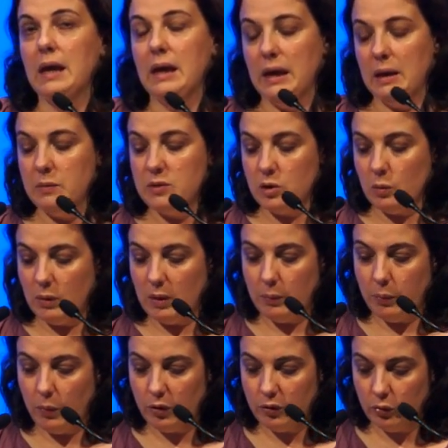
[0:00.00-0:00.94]
Et il me semble
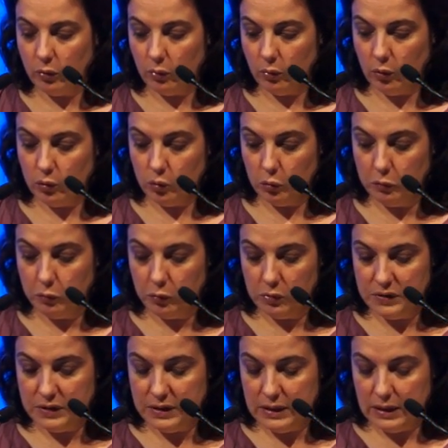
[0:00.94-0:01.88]
important euh, de vous
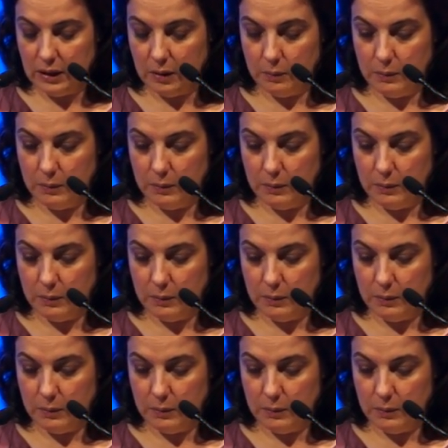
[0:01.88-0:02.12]
le dire,